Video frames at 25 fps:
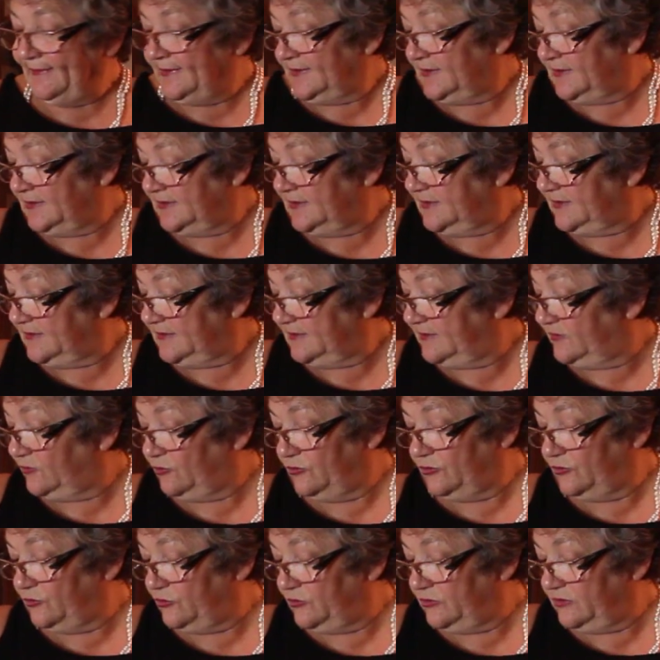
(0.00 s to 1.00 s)
э,
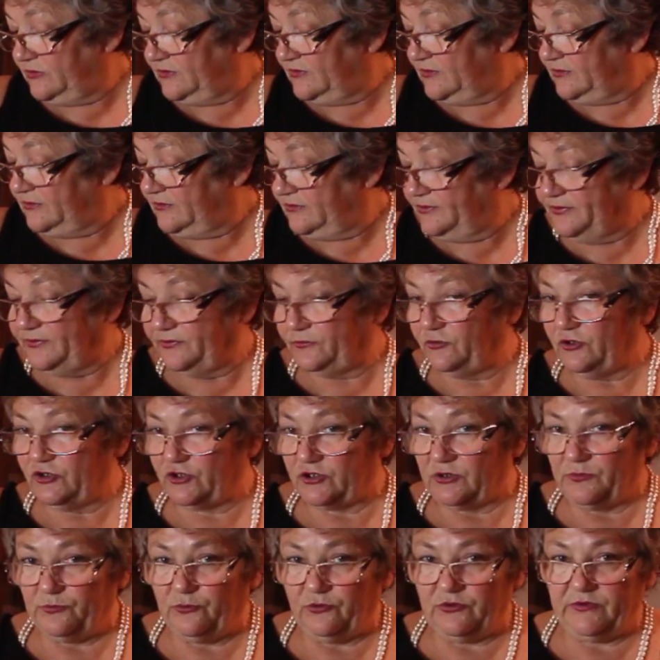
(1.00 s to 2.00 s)
то, то, в той
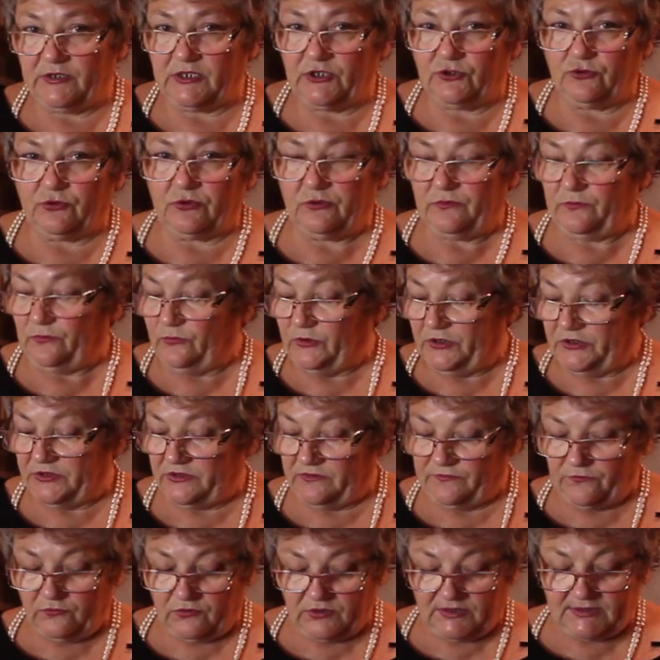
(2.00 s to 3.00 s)
шампуне, который вы
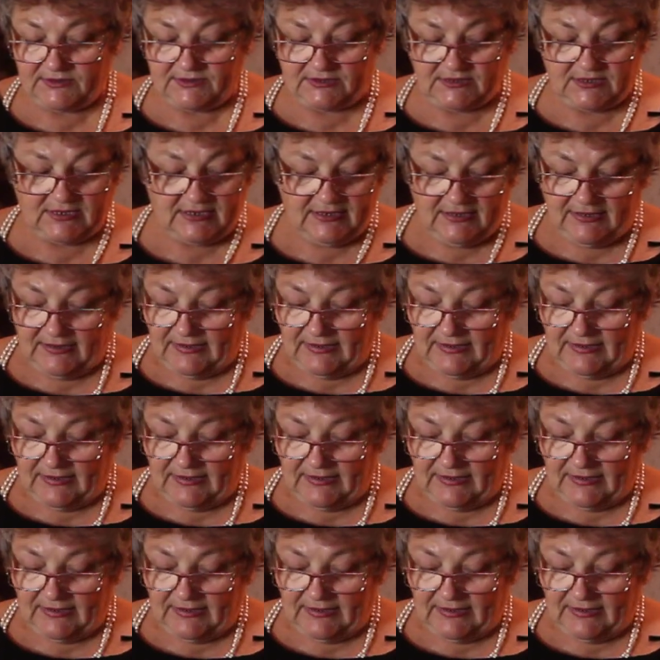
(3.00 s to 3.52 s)
моете волосы,